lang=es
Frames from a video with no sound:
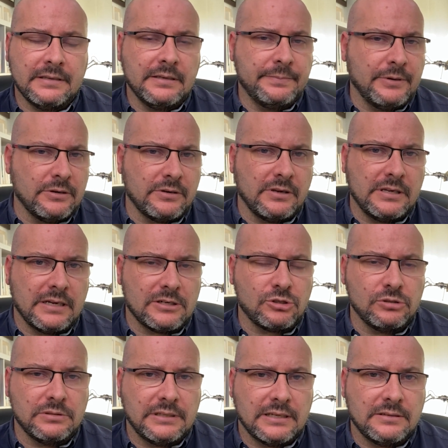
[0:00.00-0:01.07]
Pero que haya
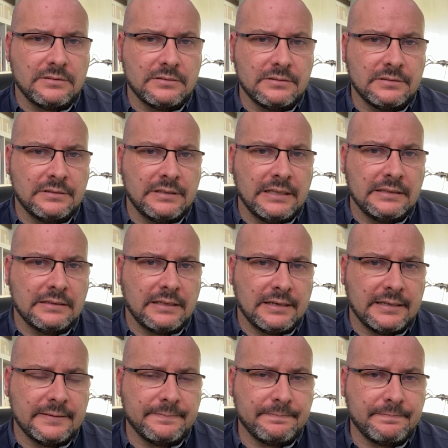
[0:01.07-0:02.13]
resultado de
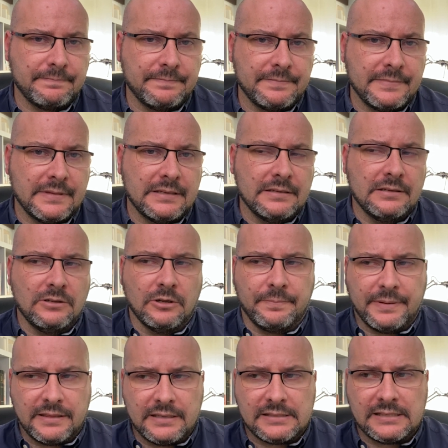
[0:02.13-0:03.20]
interés. Los
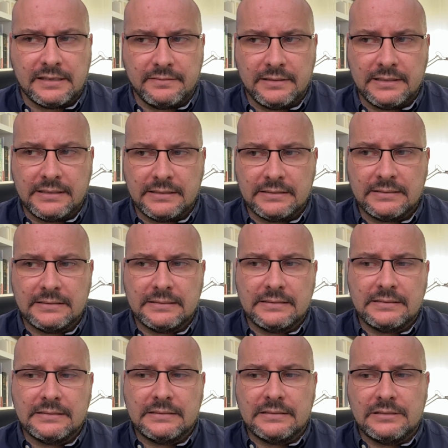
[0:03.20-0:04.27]
peces sable
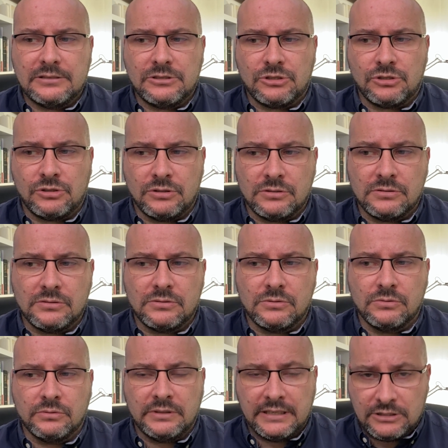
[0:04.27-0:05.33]
son
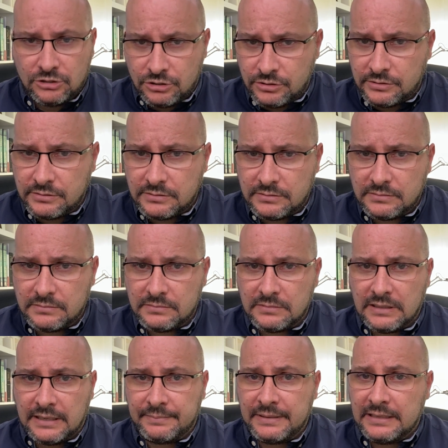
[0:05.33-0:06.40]
un hecho
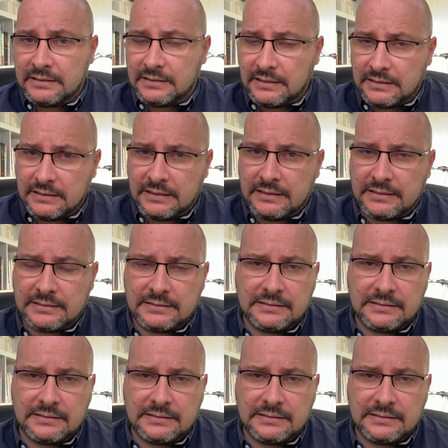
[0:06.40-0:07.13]
a mi entender,